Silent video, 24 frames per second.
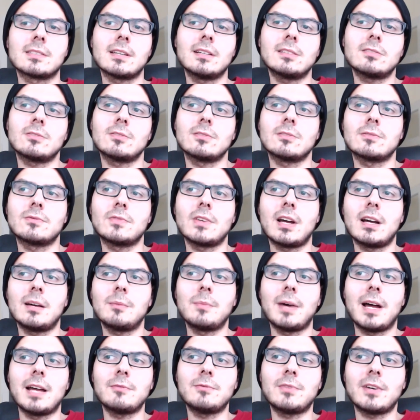hat und wir
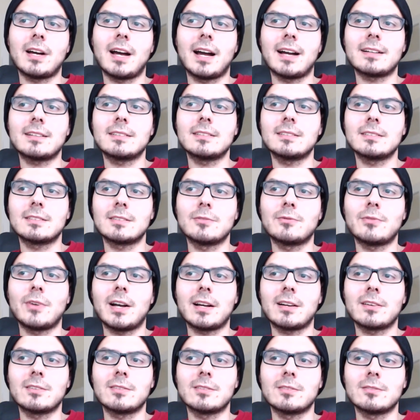haben einfach
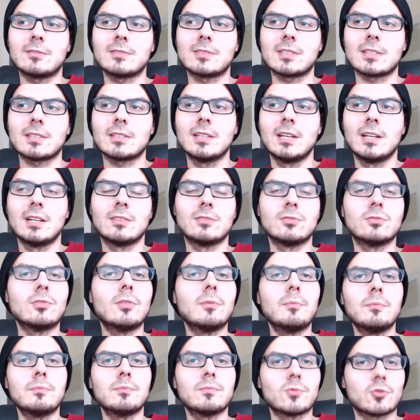angefangen, unsere
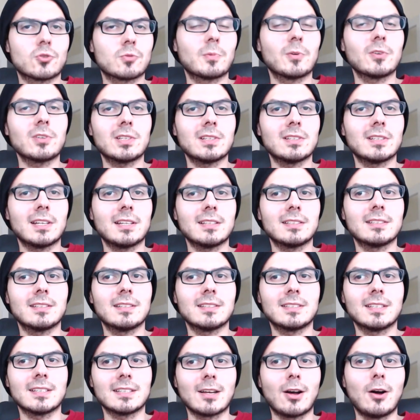dummen Sprüche dann
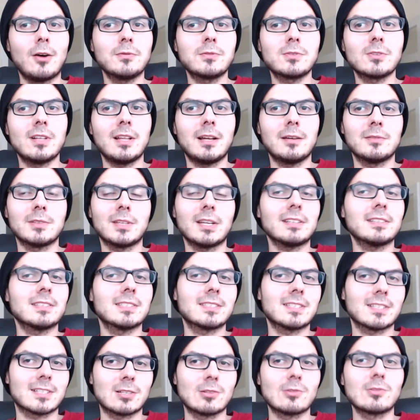äh, da drauf zu laden. Wir dachten,
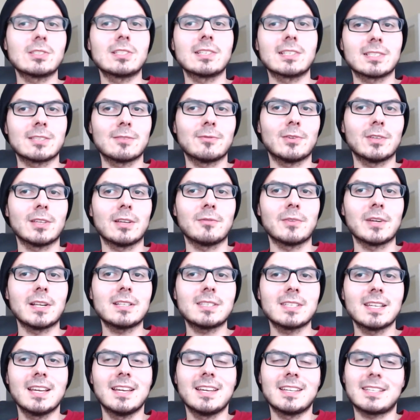das ist das Lustigste von der
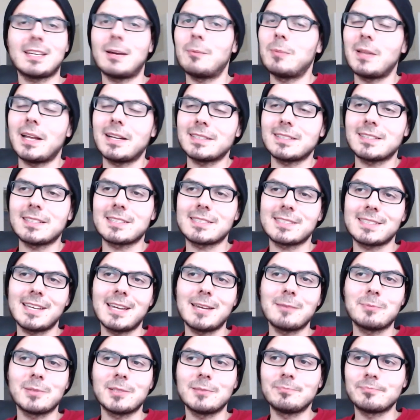Welt. Ich habe leider das
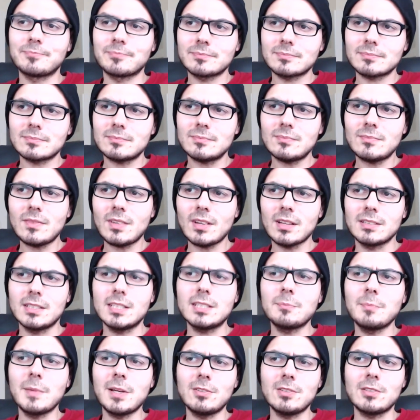Tape
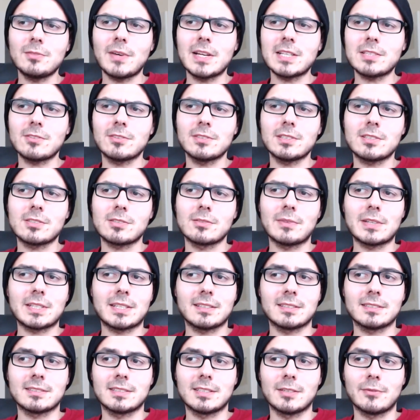nicht mehr und ich weiß auch nicht, zu
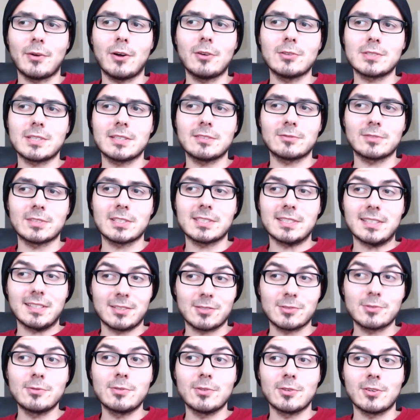welcher TV-Sendung das
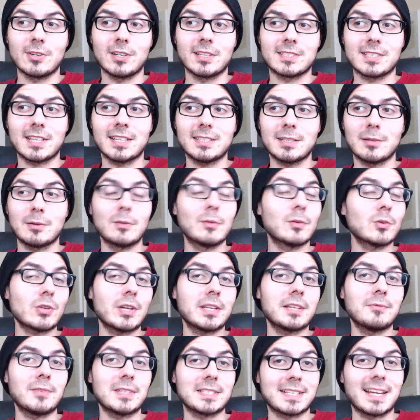dazugehört hat, aber
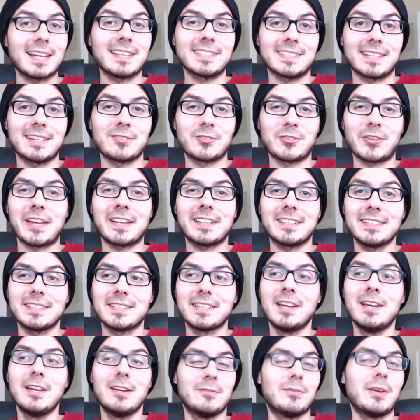wahrscheinlich war es ganz, ganz
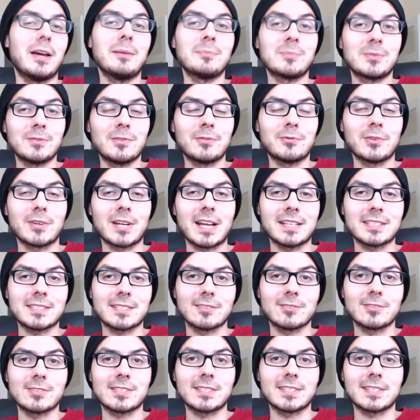schrecklich. Wir haben es nur für
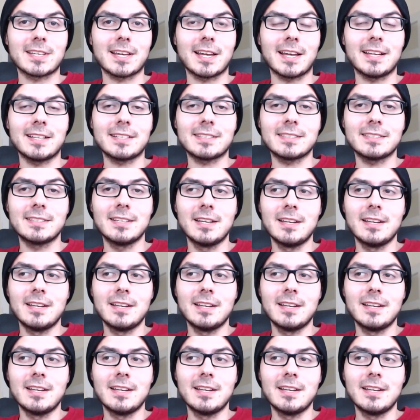ganz lustig gehalten.